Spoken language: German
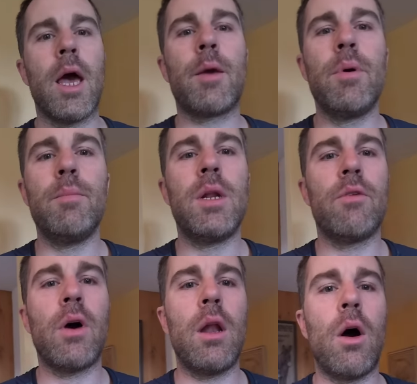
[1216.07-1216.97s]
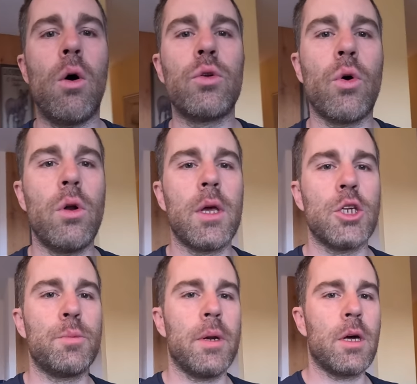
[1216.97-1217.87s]
Ja, ich bin mittlerweile auch deutlich
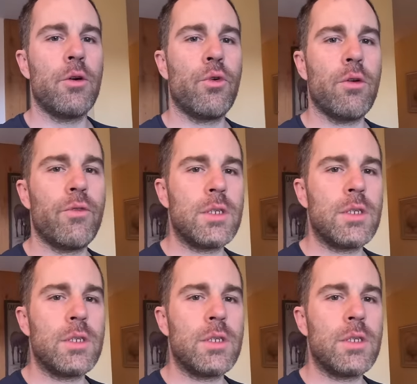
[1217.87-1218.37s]
entspannter geworden,